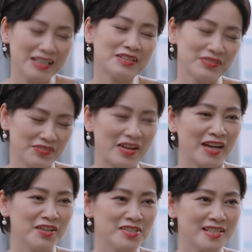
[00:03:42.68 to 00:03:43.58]
à,
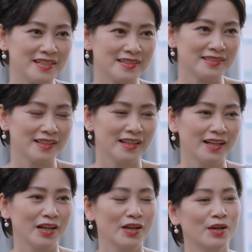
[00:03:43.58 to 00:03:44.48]
Phải đó
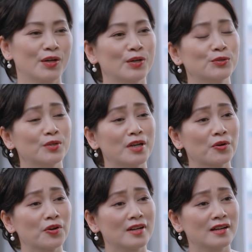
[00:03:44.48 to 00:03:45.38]
Tôi đâu
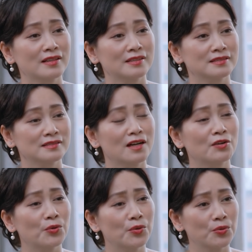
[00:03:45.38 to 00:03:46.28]
có ngờ
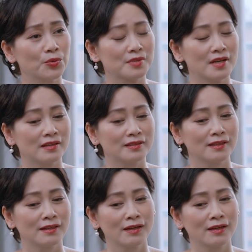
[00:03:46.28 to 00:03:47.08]
Gần cuối đời